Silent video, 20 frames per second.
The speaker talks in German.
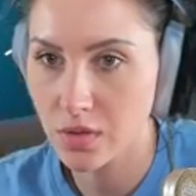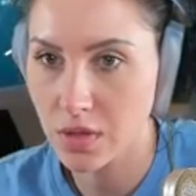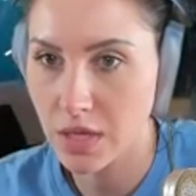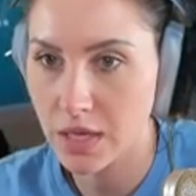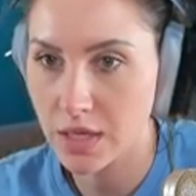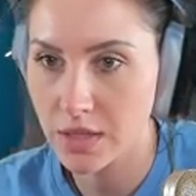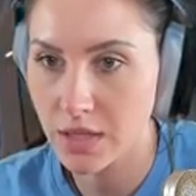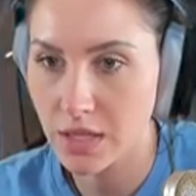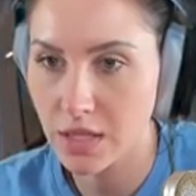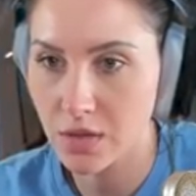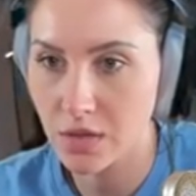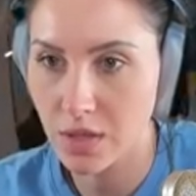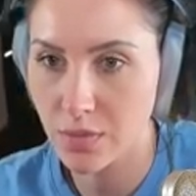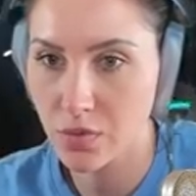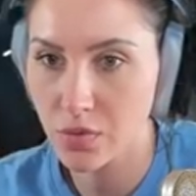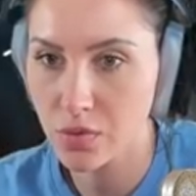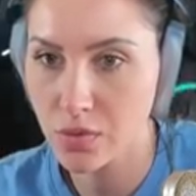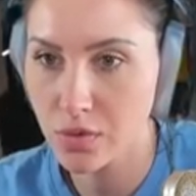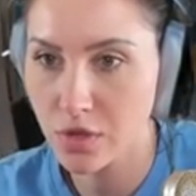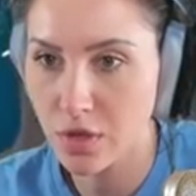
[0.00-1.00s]
Ah, jetzt kann ich sogar einen
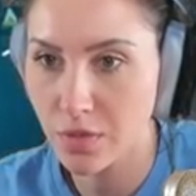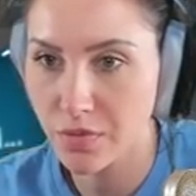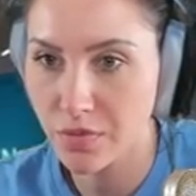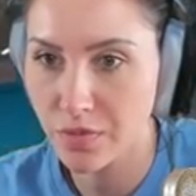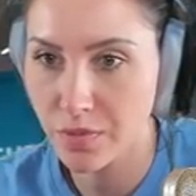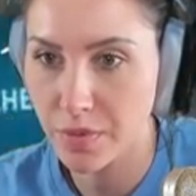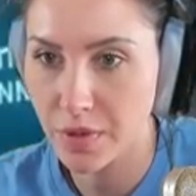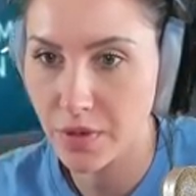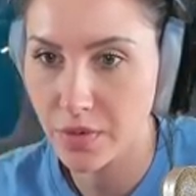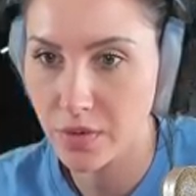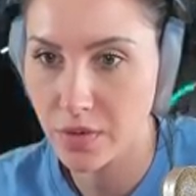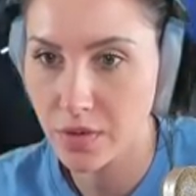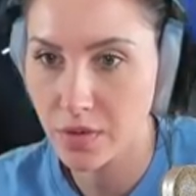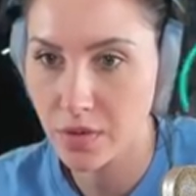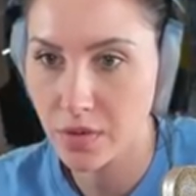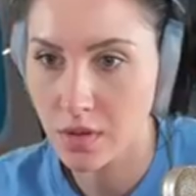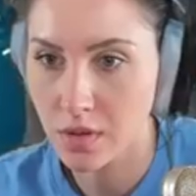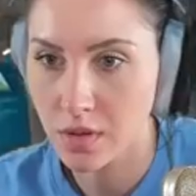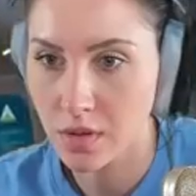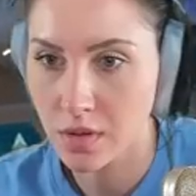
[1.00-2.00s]
Blumentopf bauen.
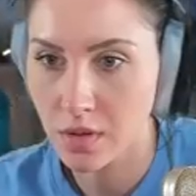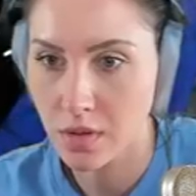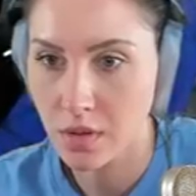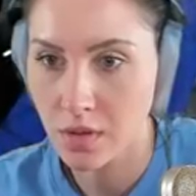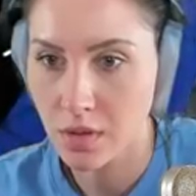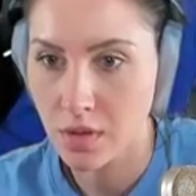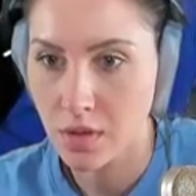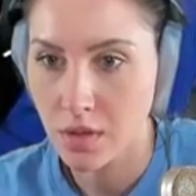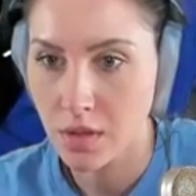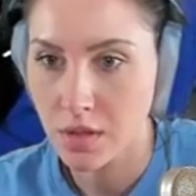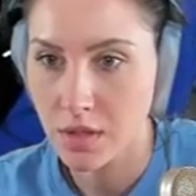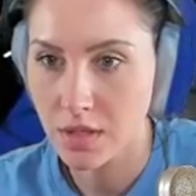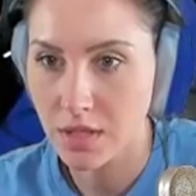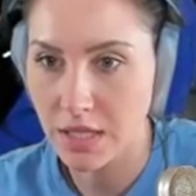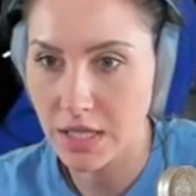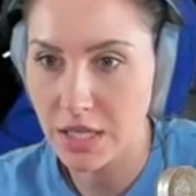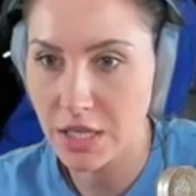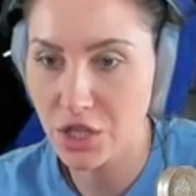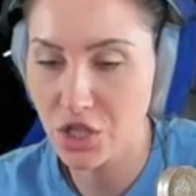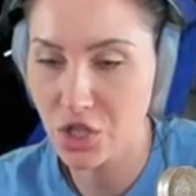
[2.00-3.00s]

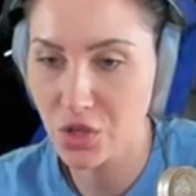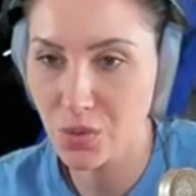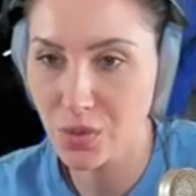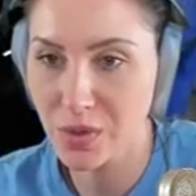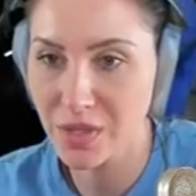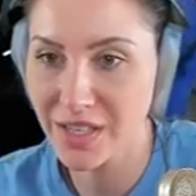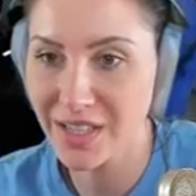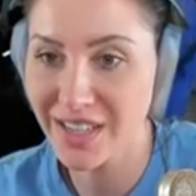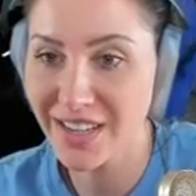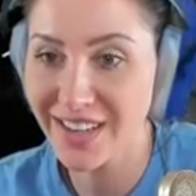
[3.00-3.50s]
Drehstuhl.